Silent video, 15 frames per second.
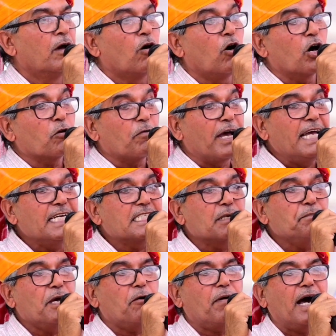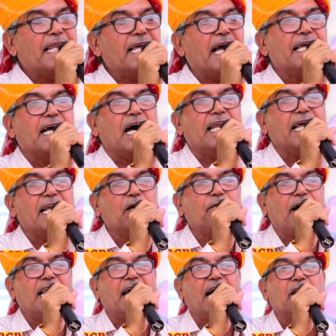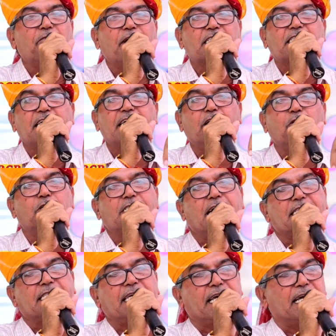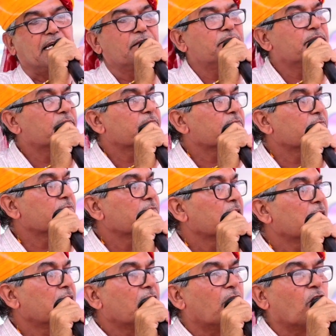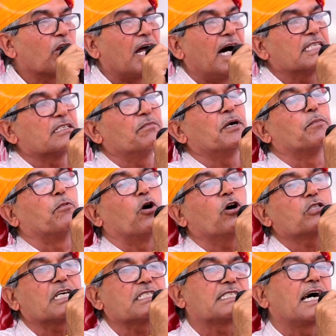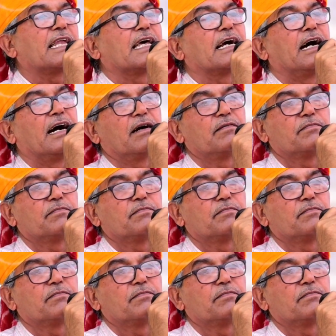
और वही जिम्मेवारियां यहां रहने वाले हर व्यक्ति की हो जाती है और आज हमें बहुत अच्छा लगा